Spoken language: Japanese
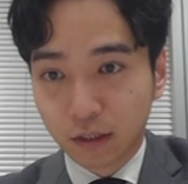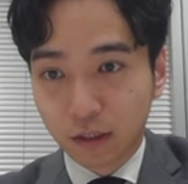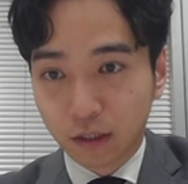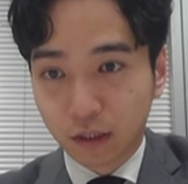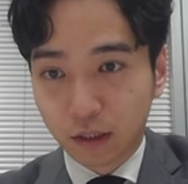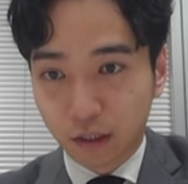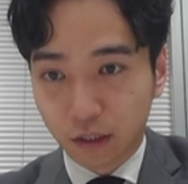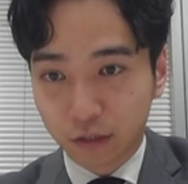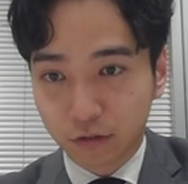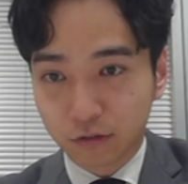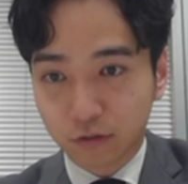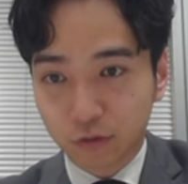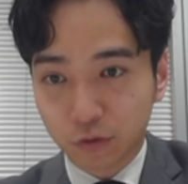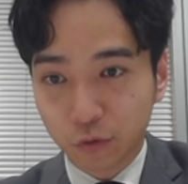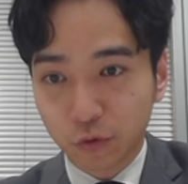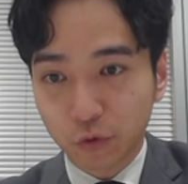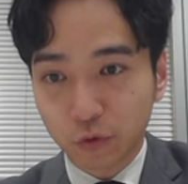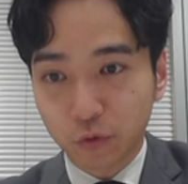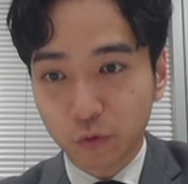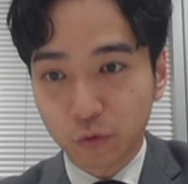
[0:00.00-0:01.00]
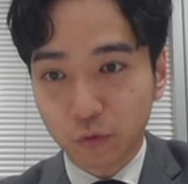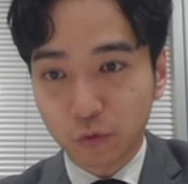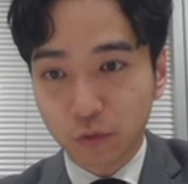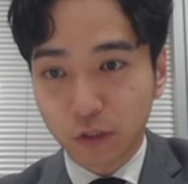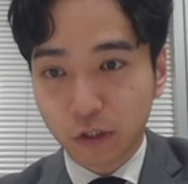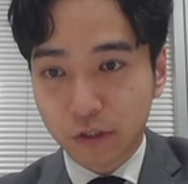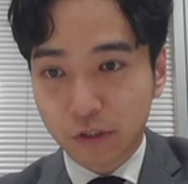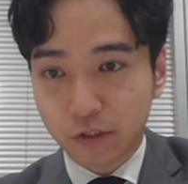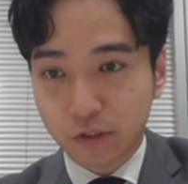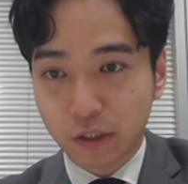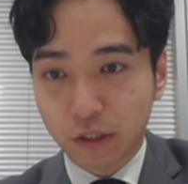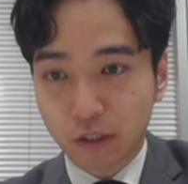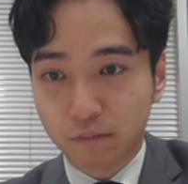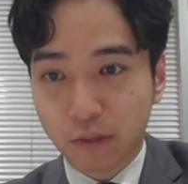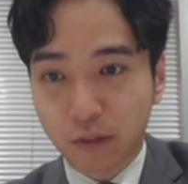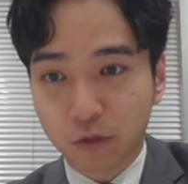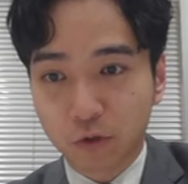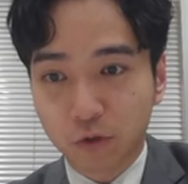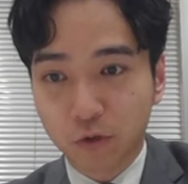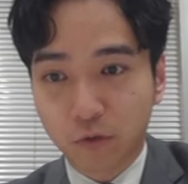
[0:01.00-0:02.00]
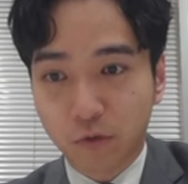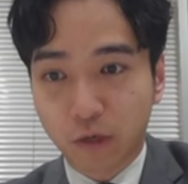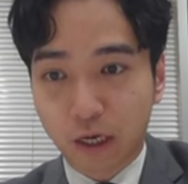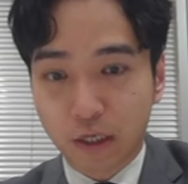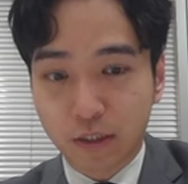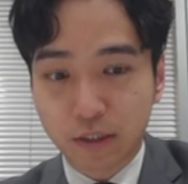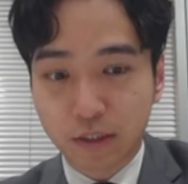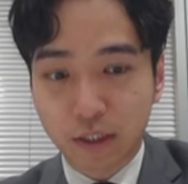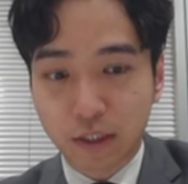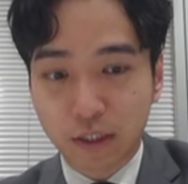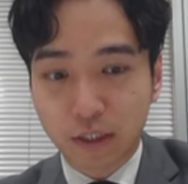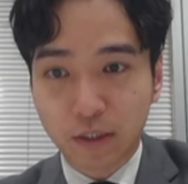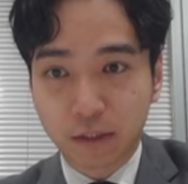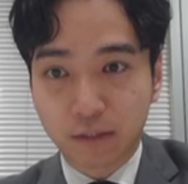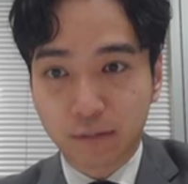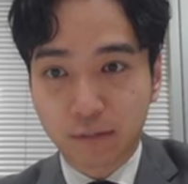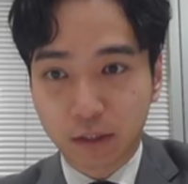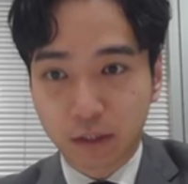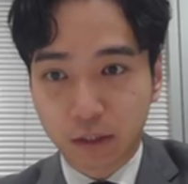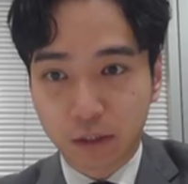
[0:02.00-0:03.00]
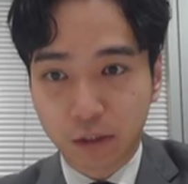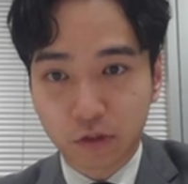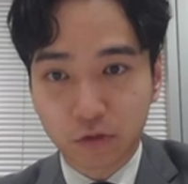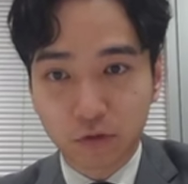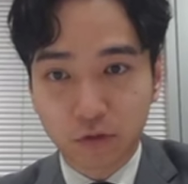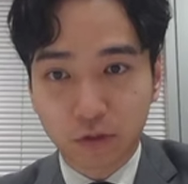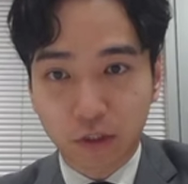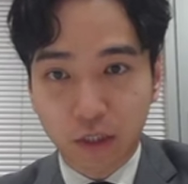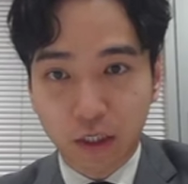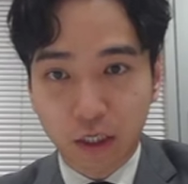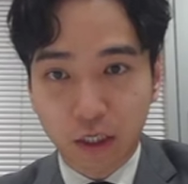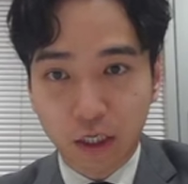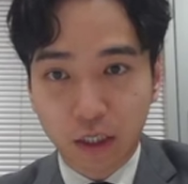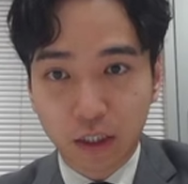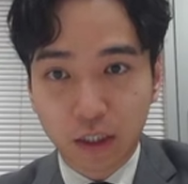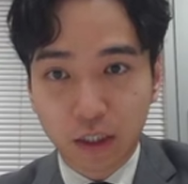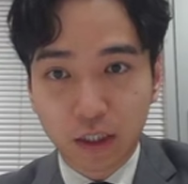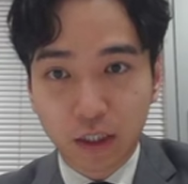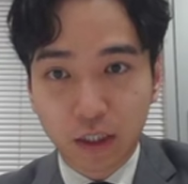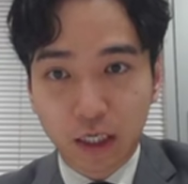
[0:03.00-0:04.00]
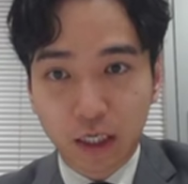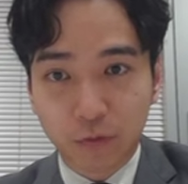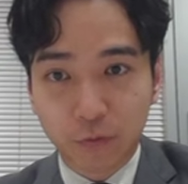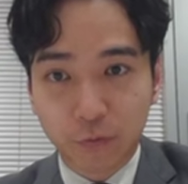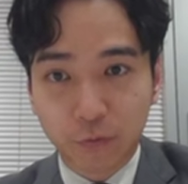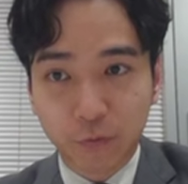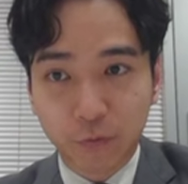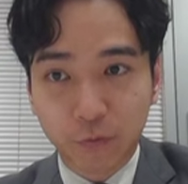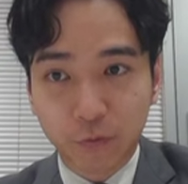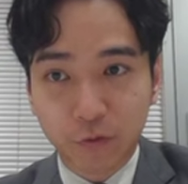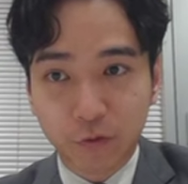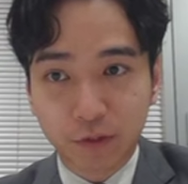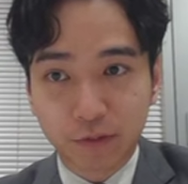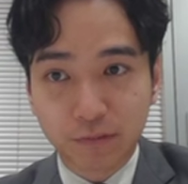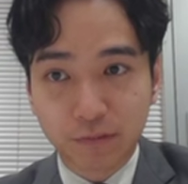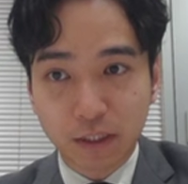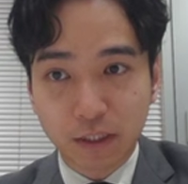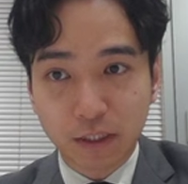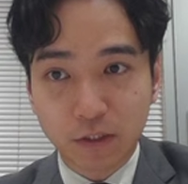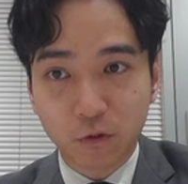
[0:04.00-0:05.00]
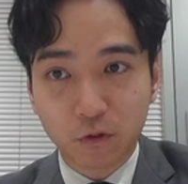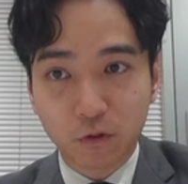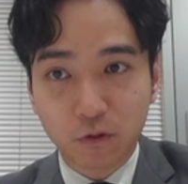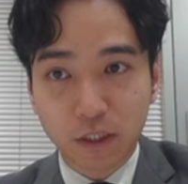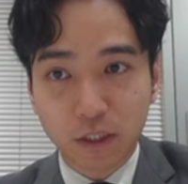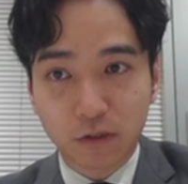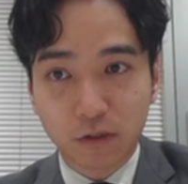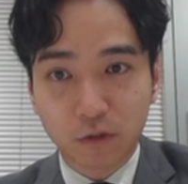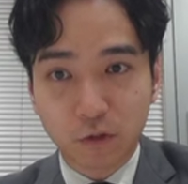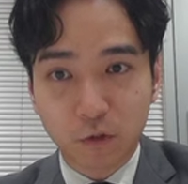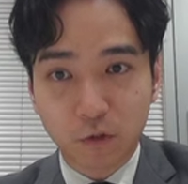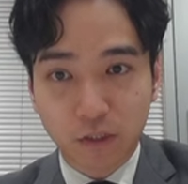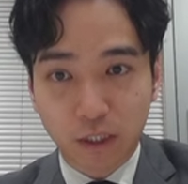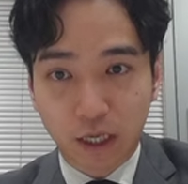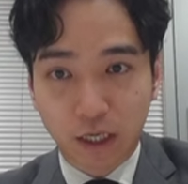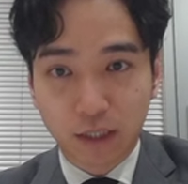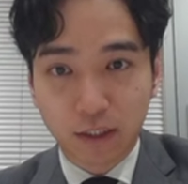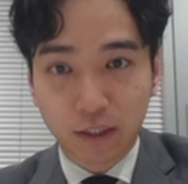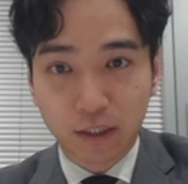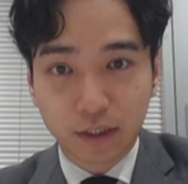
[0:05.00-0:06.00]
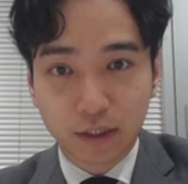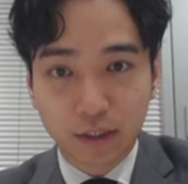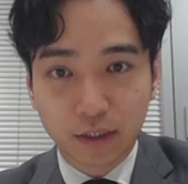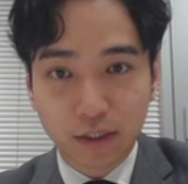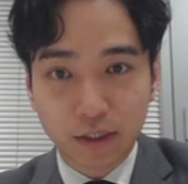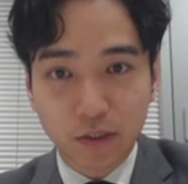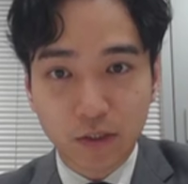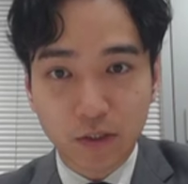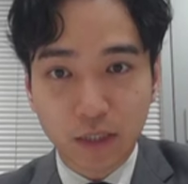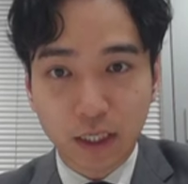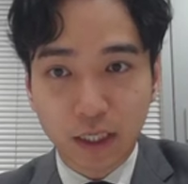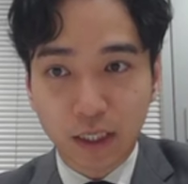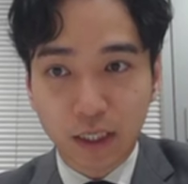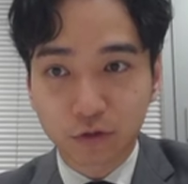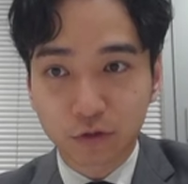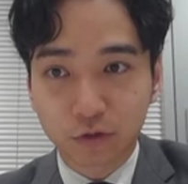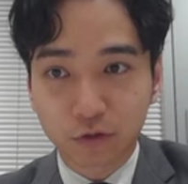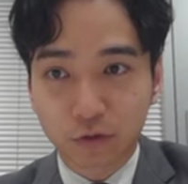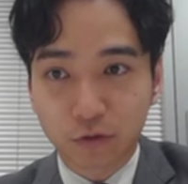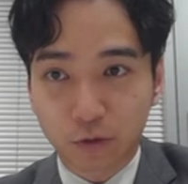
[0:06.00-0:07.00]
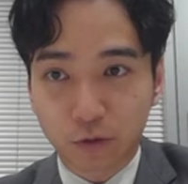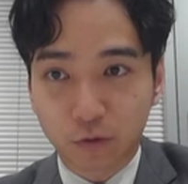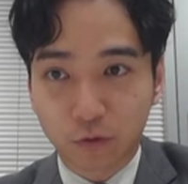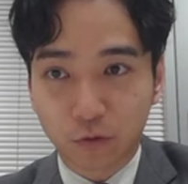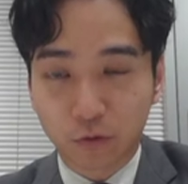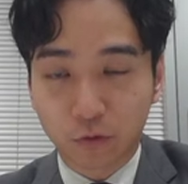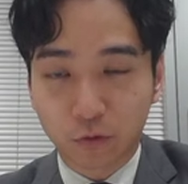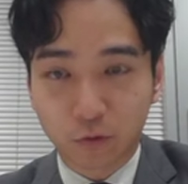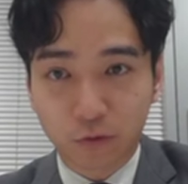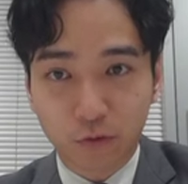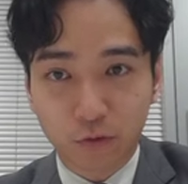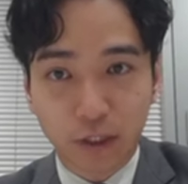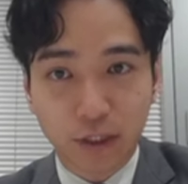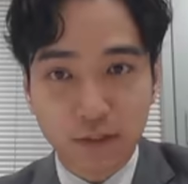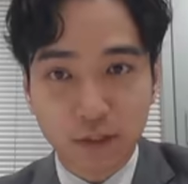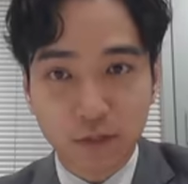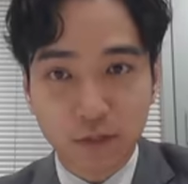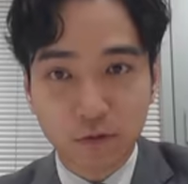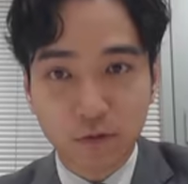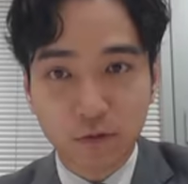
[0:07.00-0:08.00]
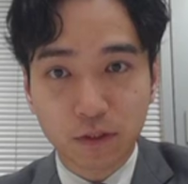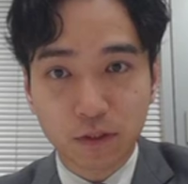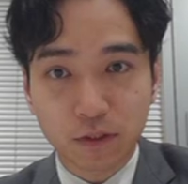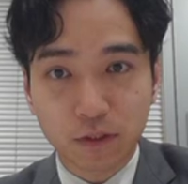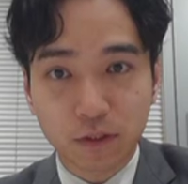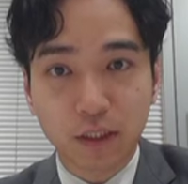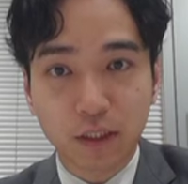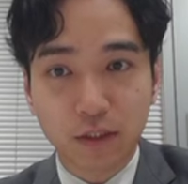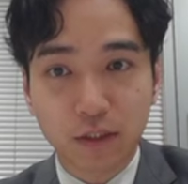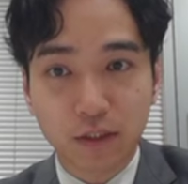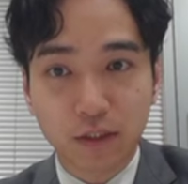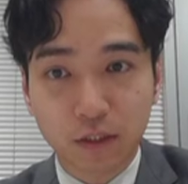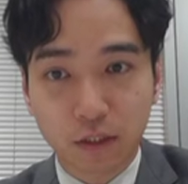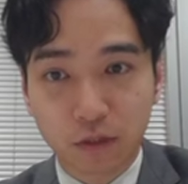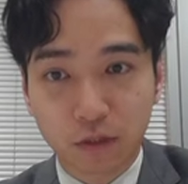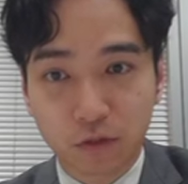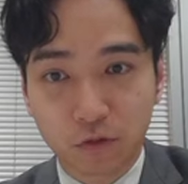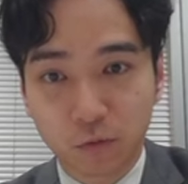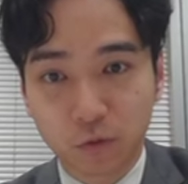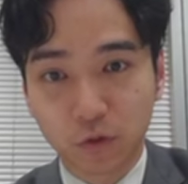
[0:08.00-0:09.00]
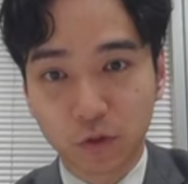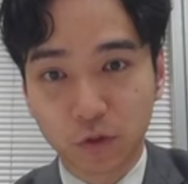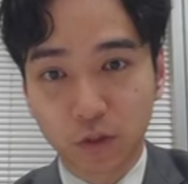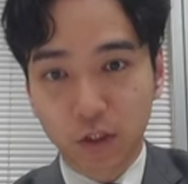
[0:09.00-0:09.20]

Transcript: はい。ということでですね、まあ、今日はさまざまな理由から、あのーまあ、贈与税の調査につながるようなことを解説をしてきたんですけれども、